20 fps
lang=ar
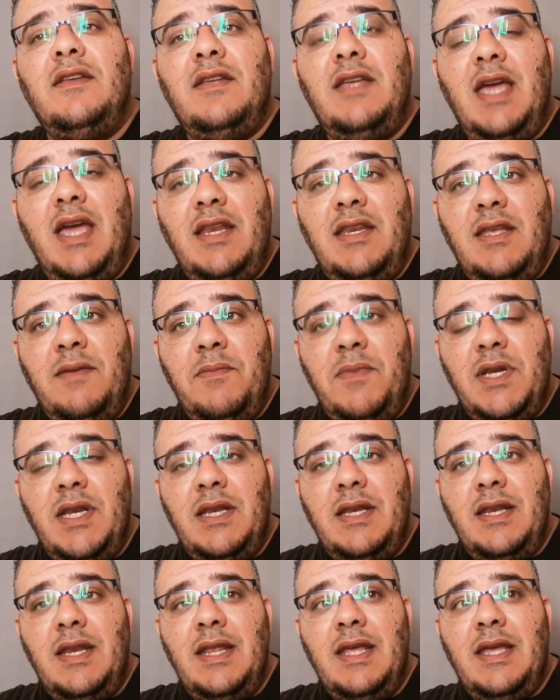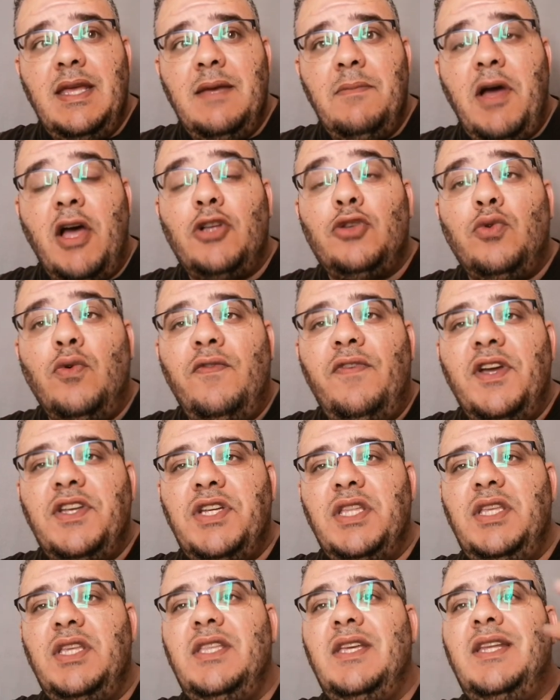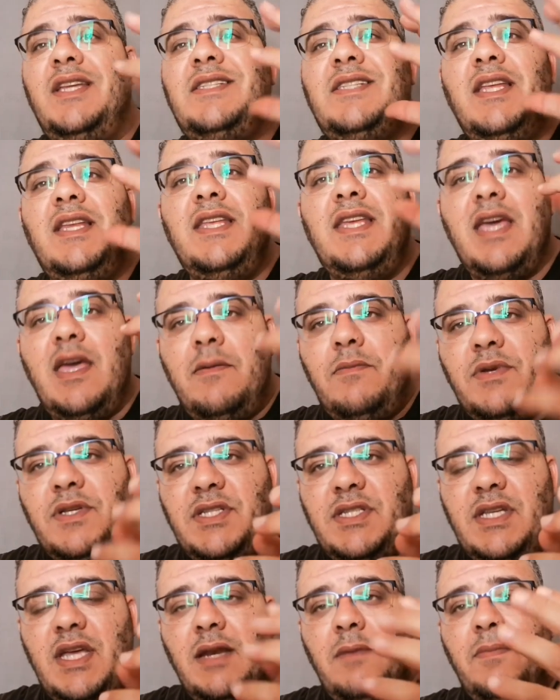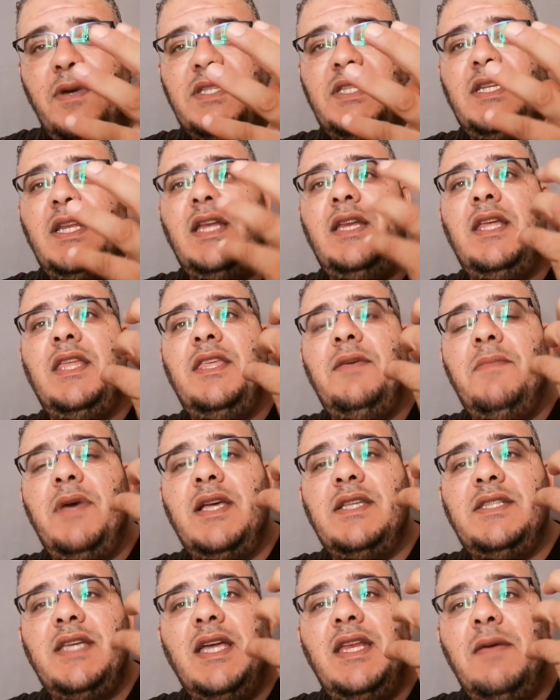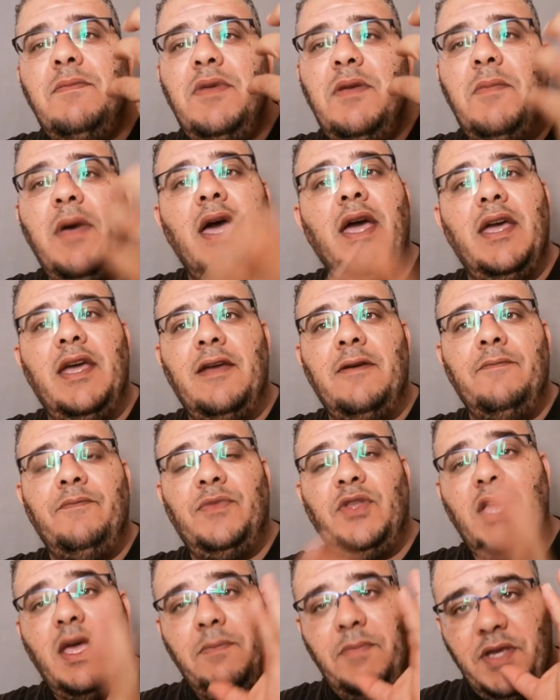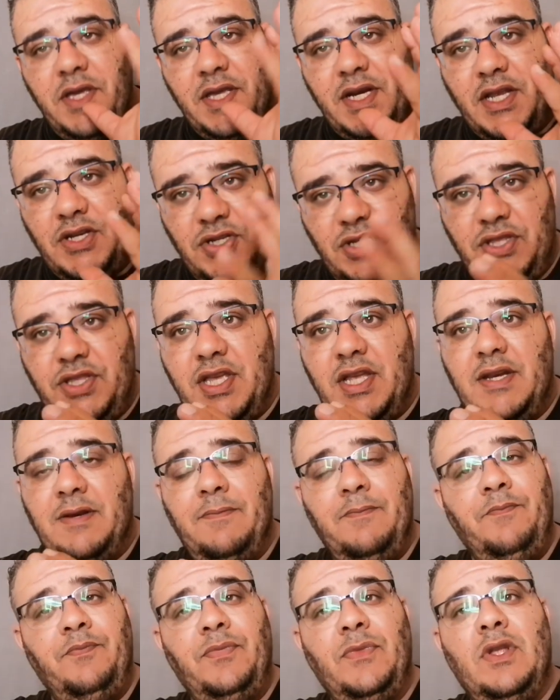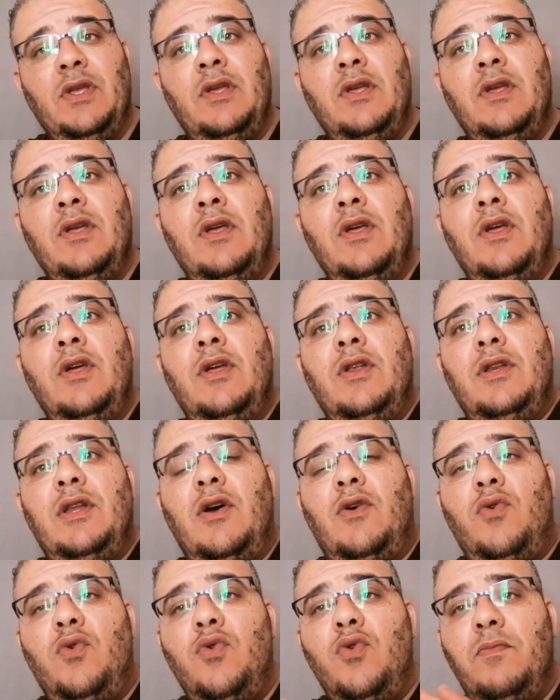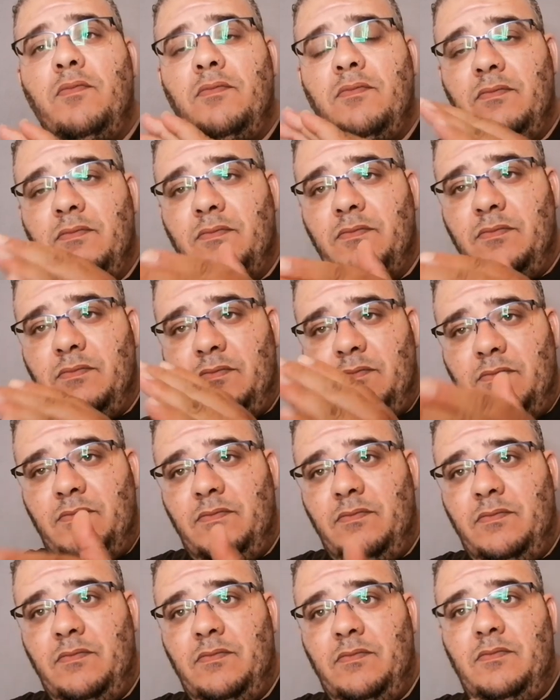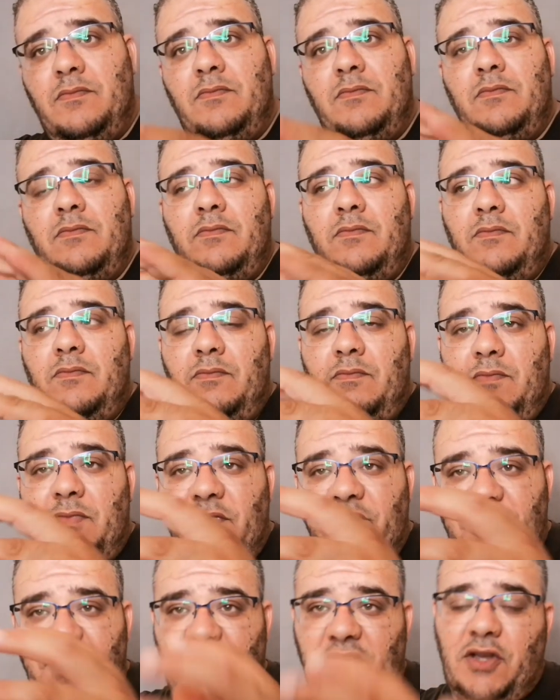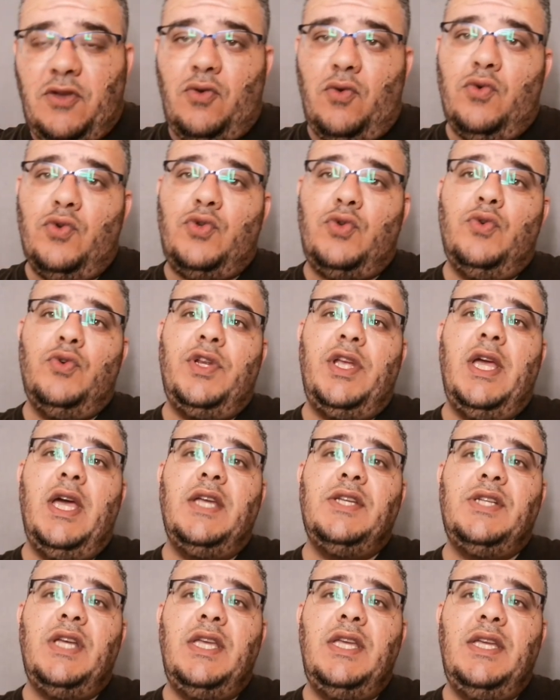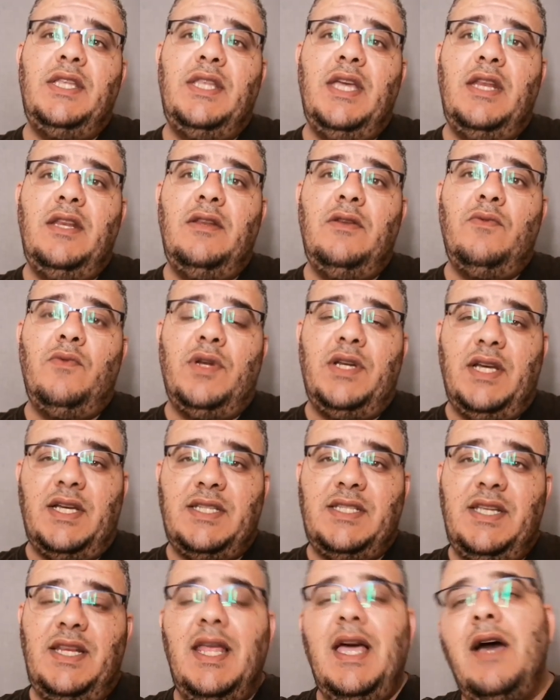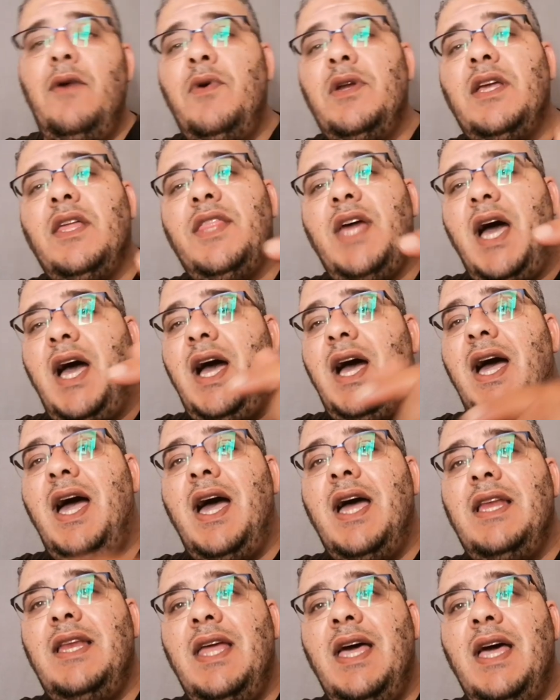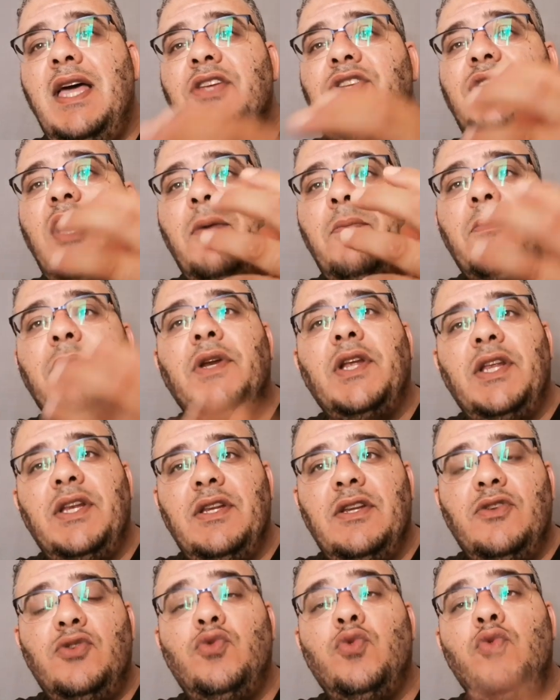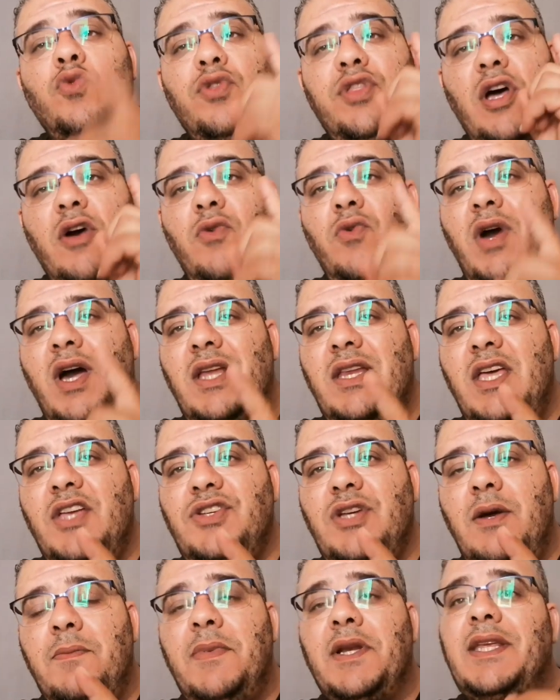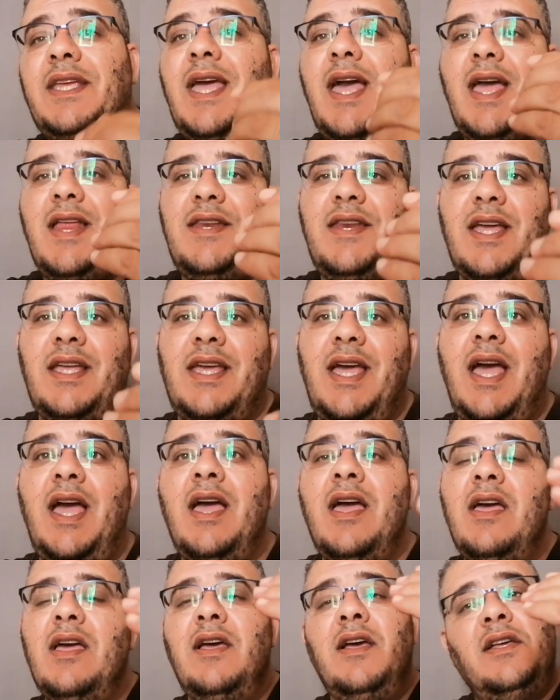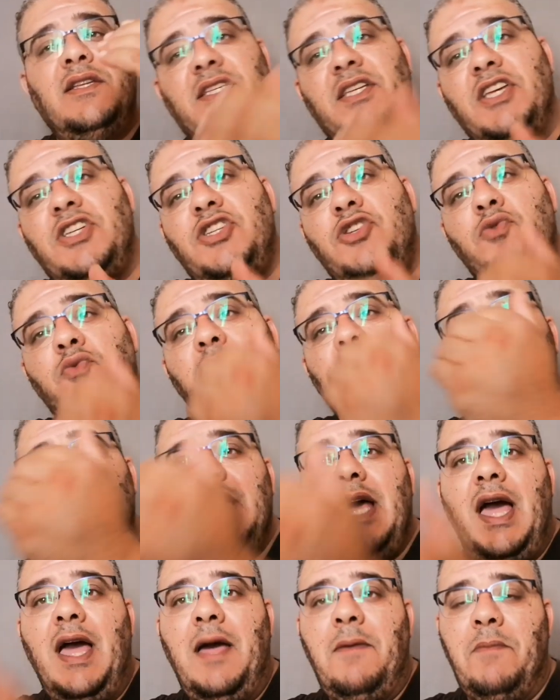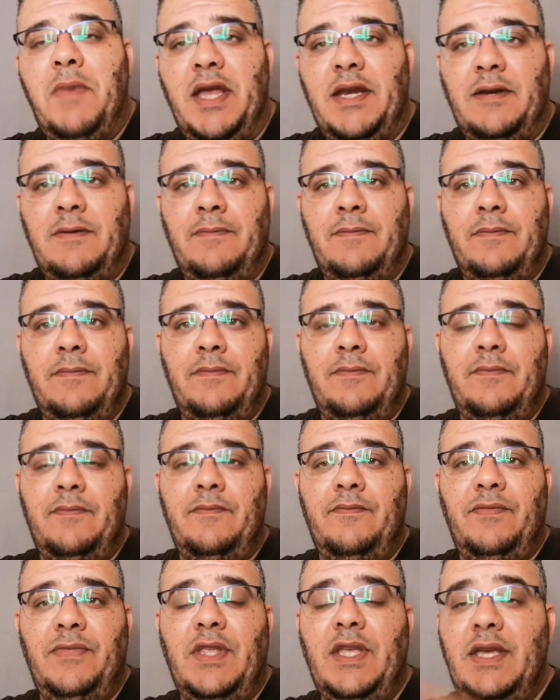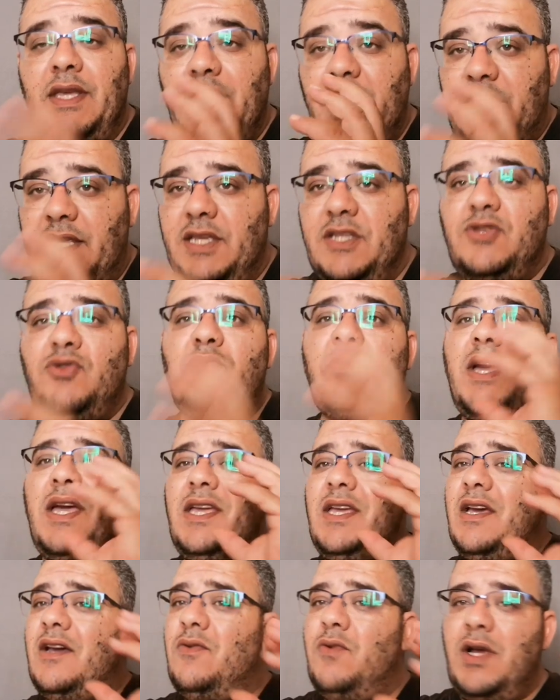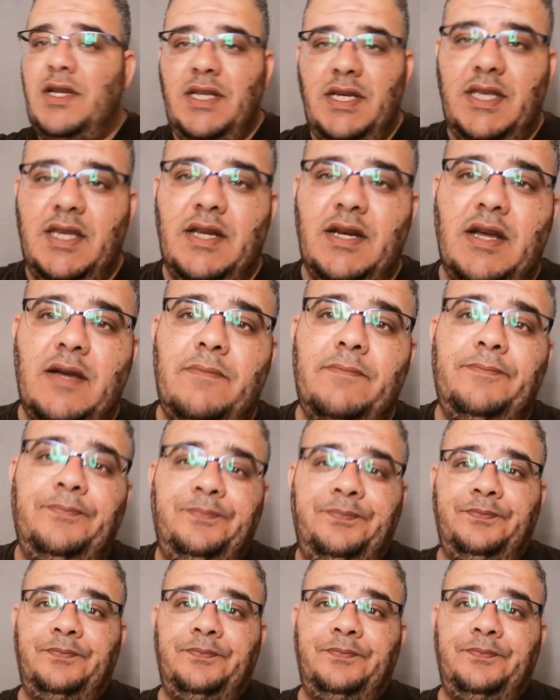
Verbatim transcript: يعني من آه، مقطوفة جديدة ليس اليابس البصل الذي ما زال بمائه كبيرة جدا نقوم بفك قشورها جيدا ونغسلها ونضعها على جمر توضع على جمر كأنك ستشوي لحما ركزوا معي إخواني الكرام